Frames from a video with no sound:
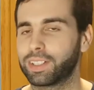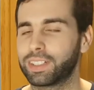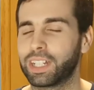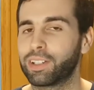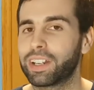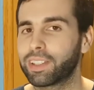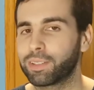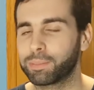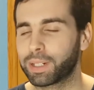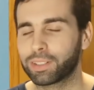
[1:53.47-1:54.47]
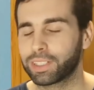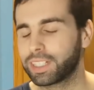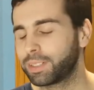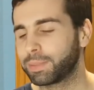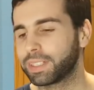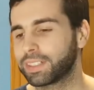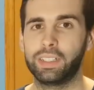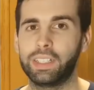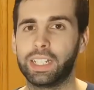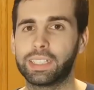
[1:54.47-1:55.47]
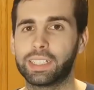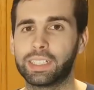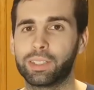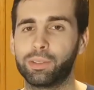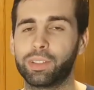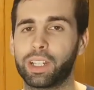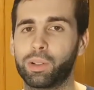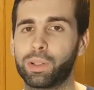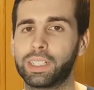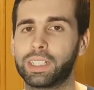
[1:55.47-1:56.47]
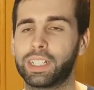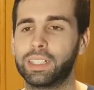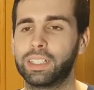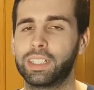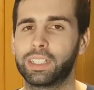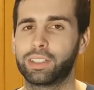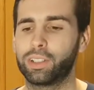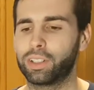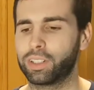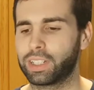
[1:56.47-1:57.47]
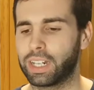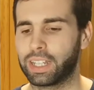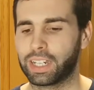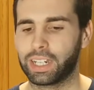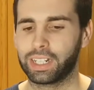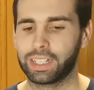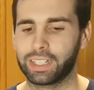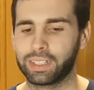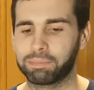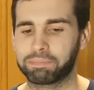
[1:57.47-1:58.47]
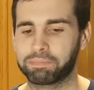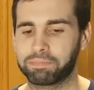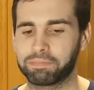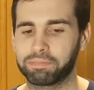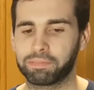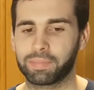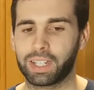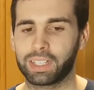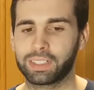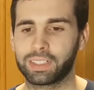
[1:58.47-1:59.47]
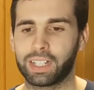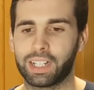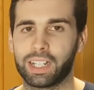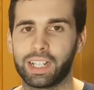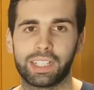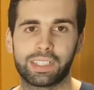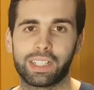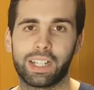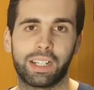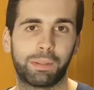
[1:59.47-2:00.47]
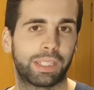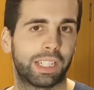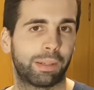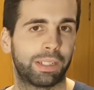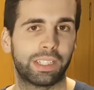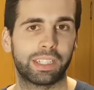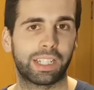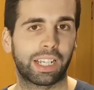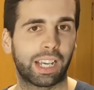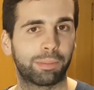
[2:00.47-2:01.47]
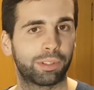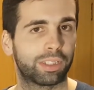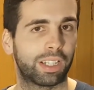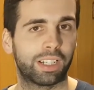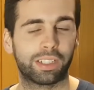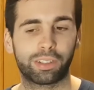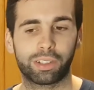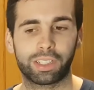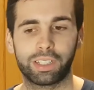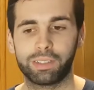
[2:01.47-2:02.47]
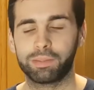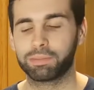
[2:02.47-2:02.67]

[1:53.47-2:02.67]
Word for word: ya no hay razón para no seguirme. Y esta segunda encuesta, yo creo que la dejaré hasta, hasta básicamente hasta que hagamos el sorteo,